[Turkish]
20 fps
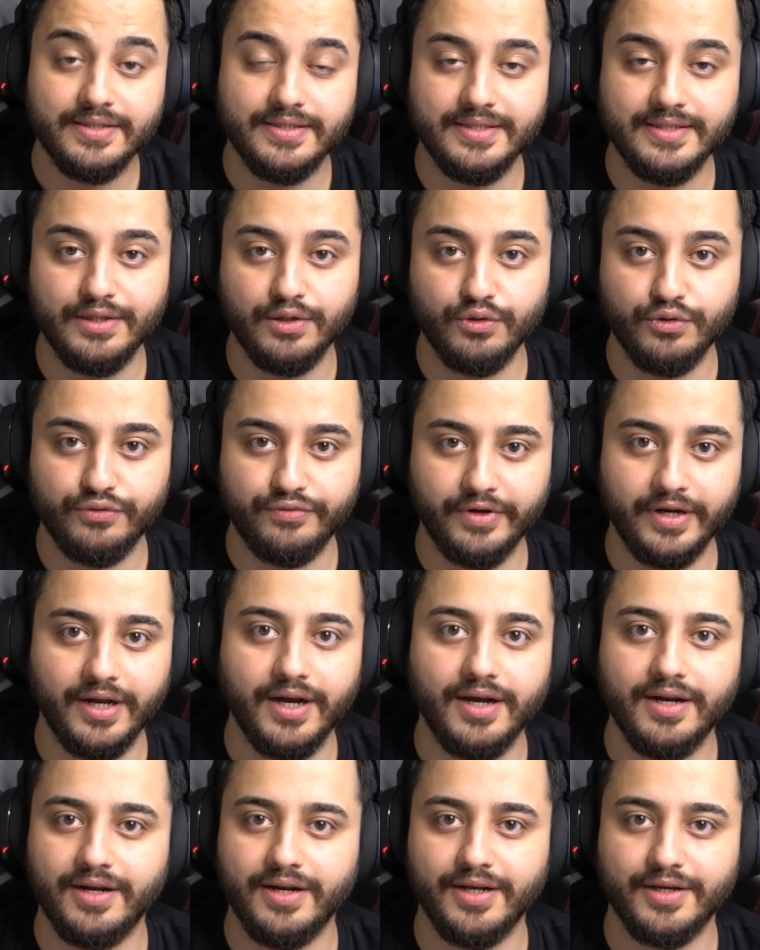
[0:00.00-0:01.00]
Siz de lütfen
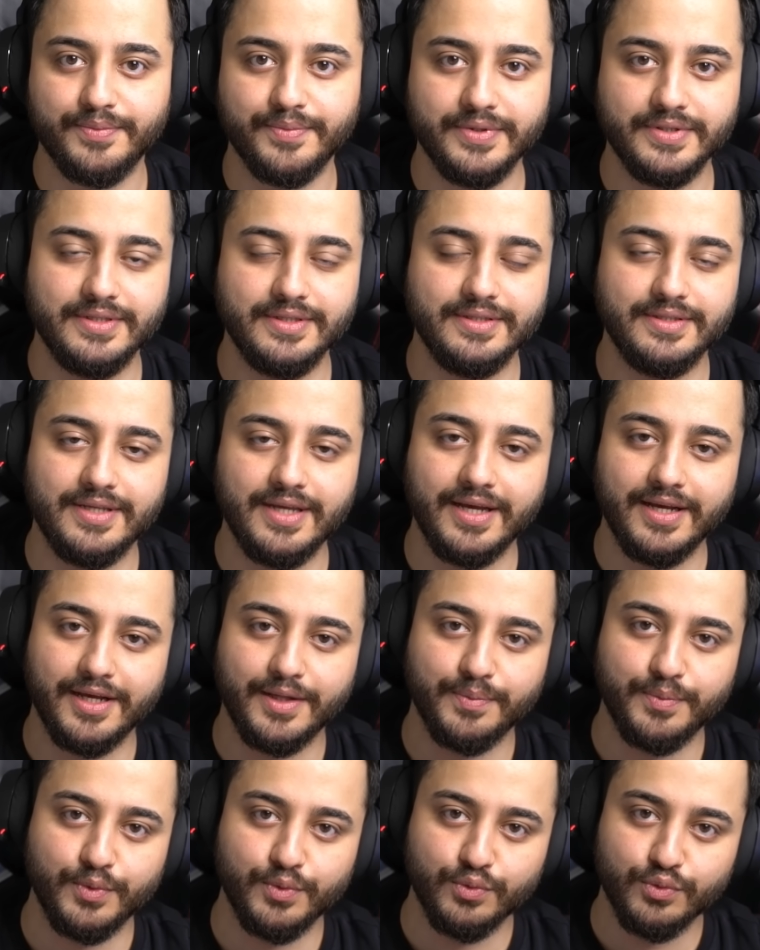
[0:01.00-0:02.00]
hala yakmasınız. Like
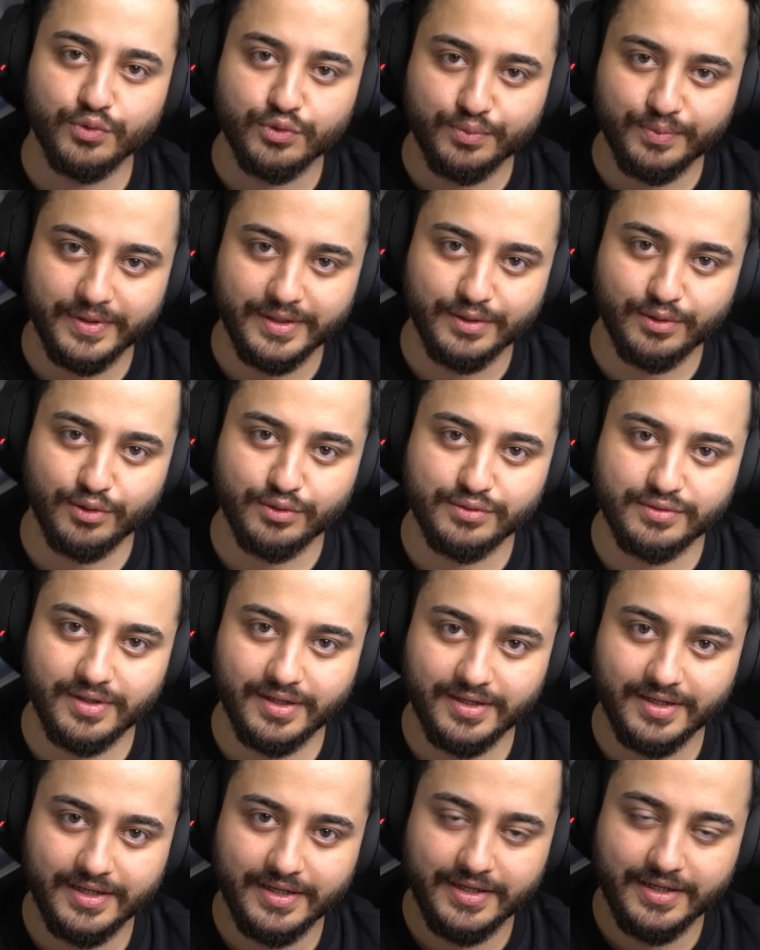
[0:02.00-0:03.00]
atmayı unutmayın
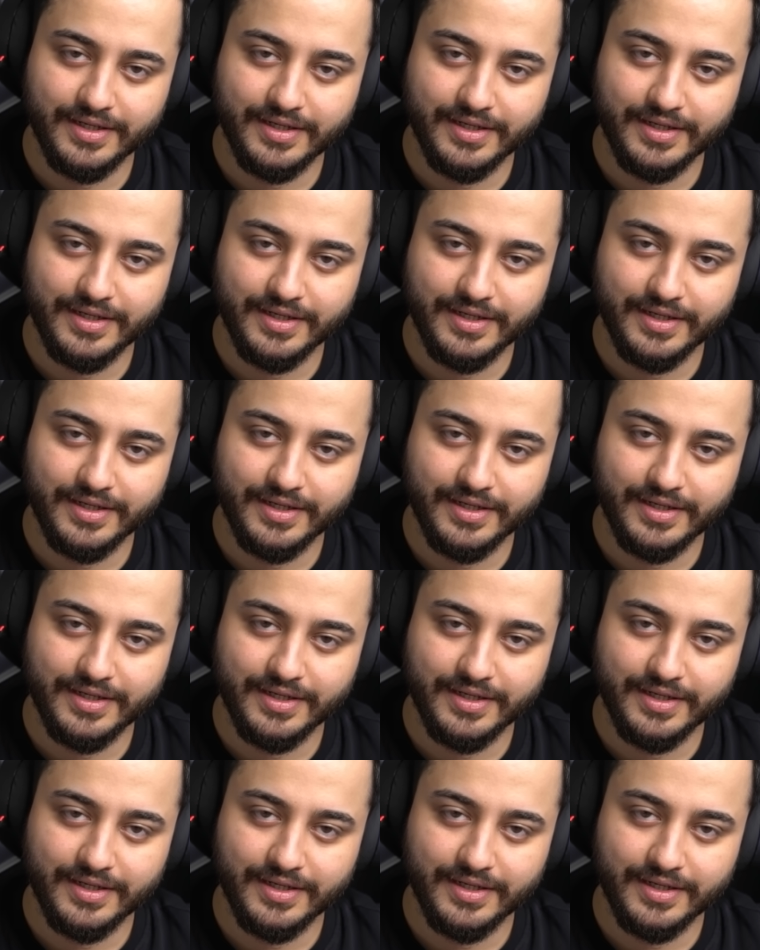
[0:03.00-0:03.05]
dostlar.